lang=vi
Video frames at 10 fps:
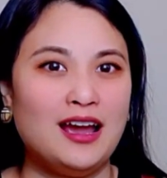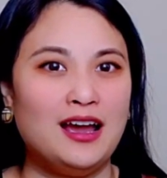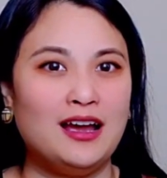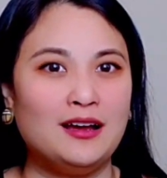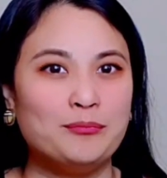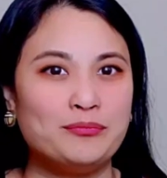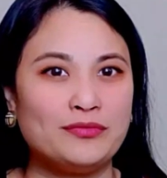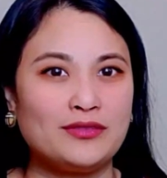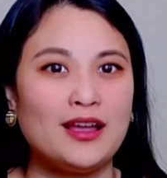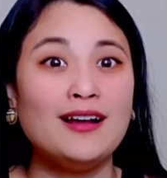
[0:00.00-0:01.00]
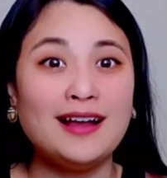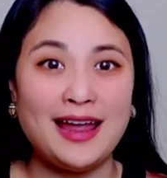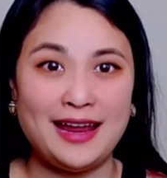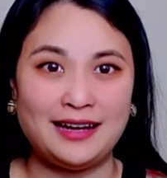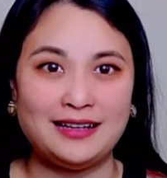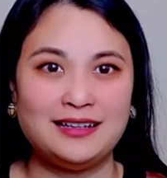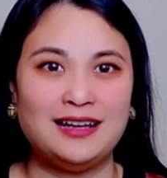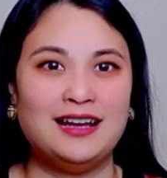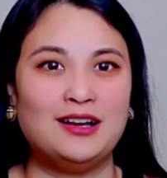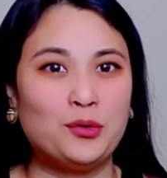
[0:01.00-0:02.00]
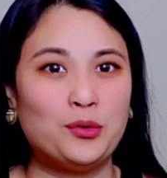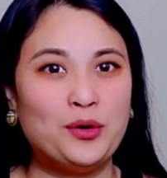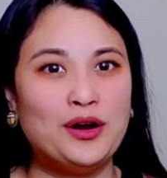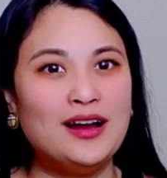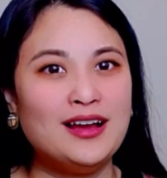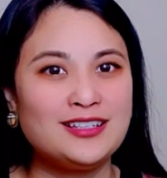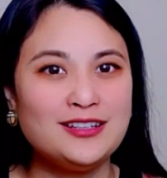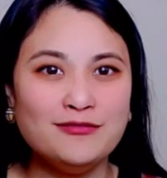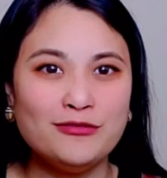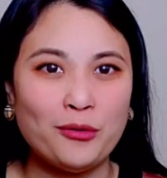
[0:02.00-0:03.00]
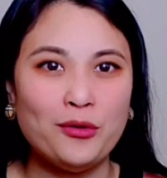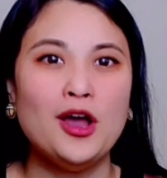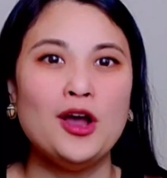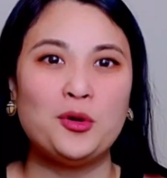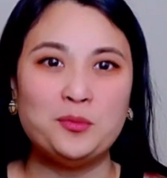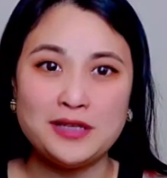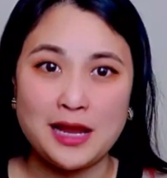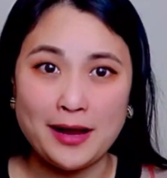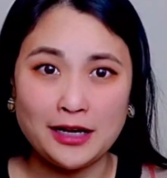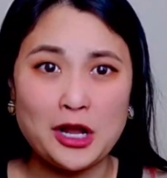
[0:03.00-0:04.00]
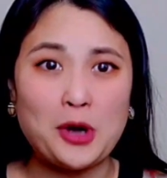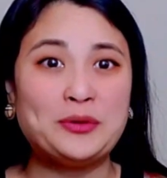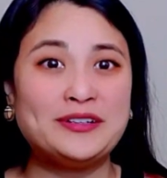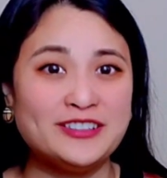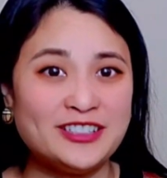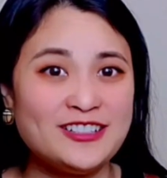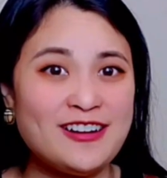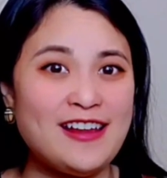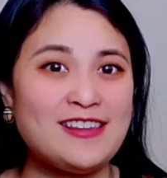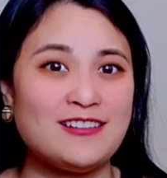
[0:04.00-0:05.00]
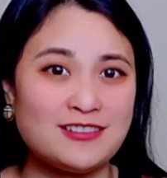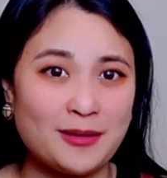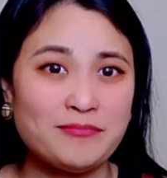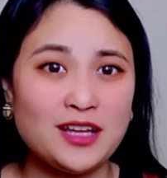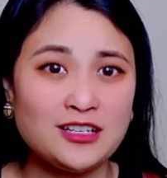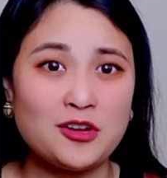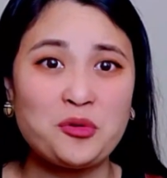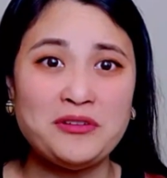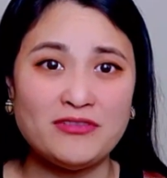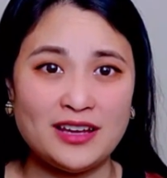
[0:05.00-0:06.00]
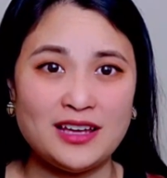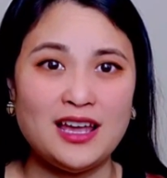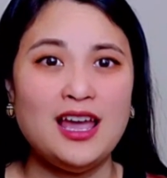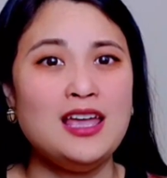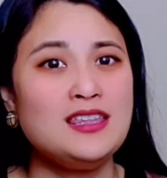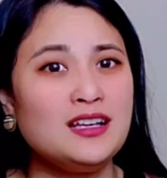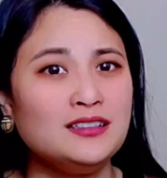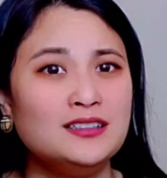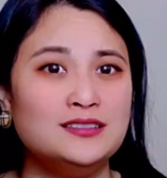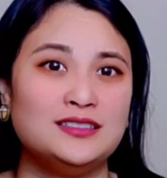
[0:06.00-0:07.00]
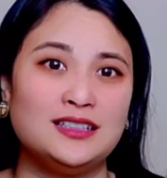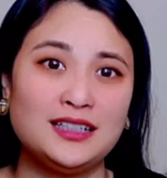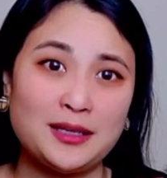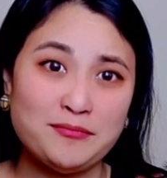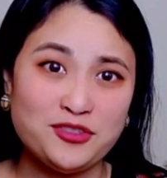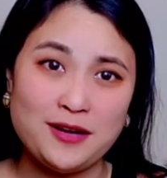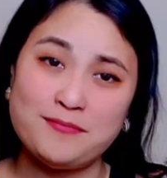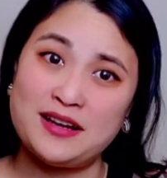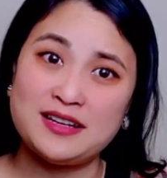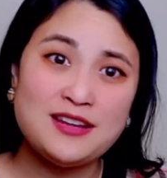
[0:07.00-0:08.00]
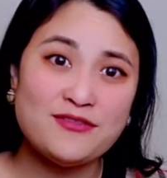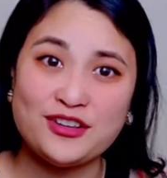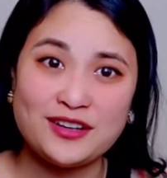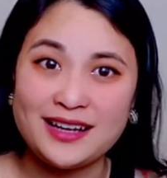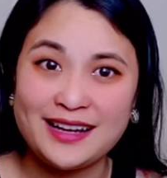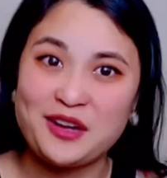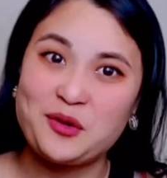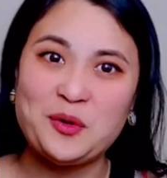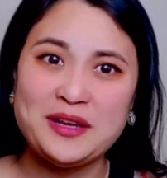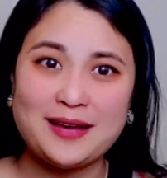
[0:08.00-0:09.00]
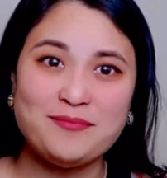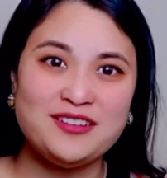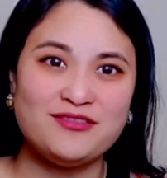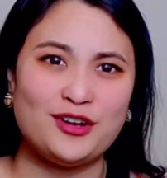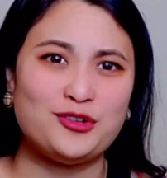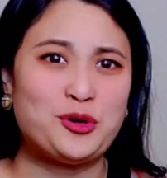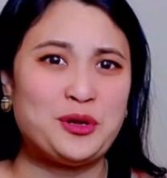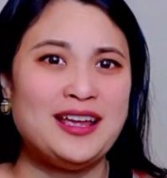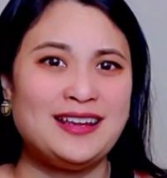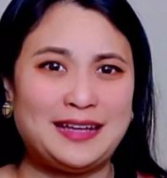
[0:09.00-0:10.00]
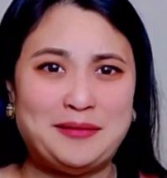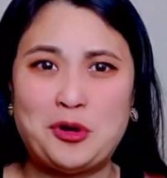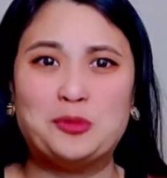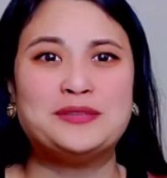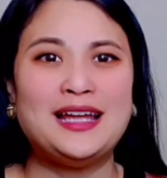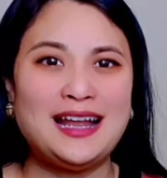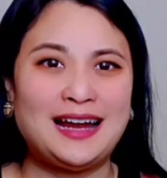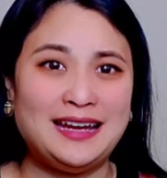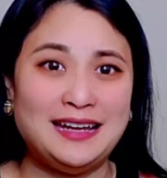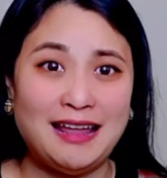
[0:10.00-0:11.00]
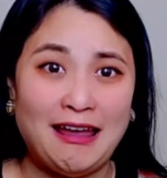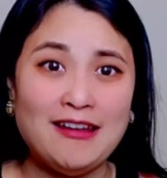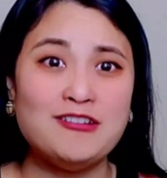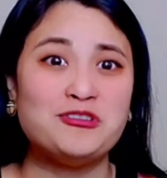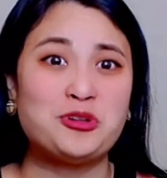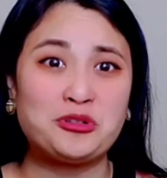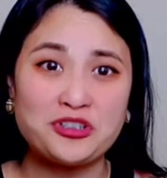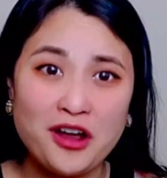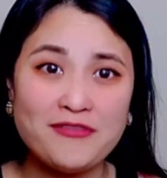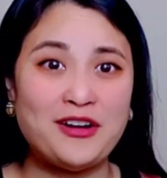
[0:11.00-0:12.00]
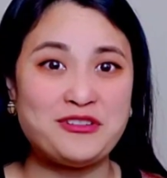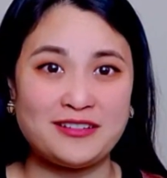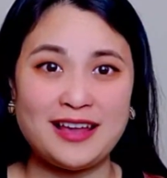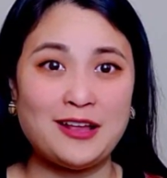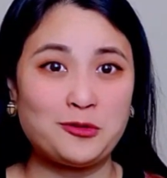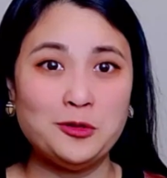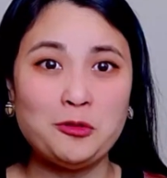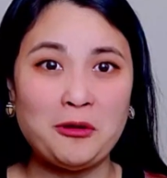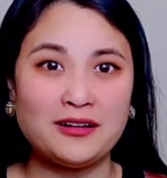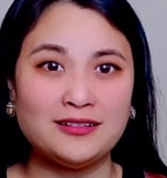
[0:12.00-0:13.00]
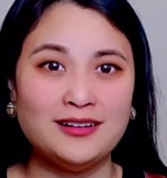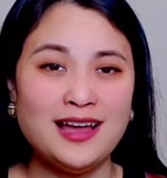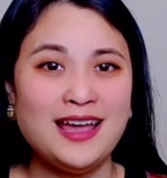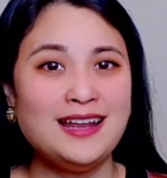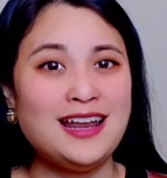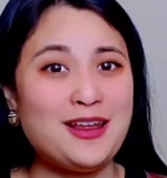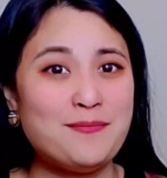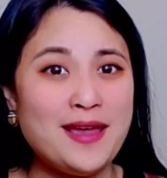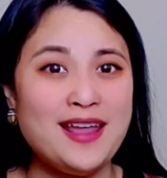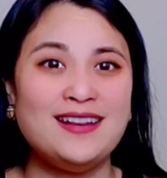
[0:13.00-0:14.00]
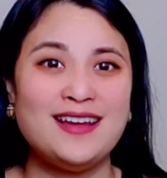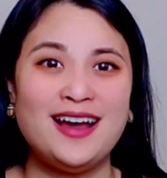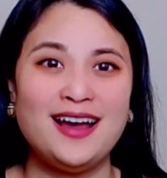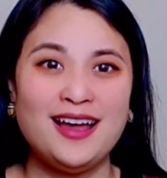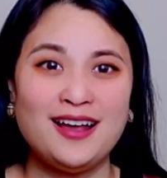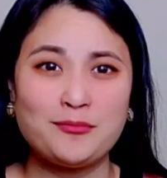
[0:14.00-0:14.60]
uh, ngân hàng à, của chính phủ cũng sẽ bắt đầu gửi ra những tấm check cho quý vị nhưng thường những cái tấm check mà đi vào những cái ngày cuối năm như vậy rồi ngày một tây là ngày lễ nữa rồi rơi vào những ngày cuối tuần nữa thì bên à,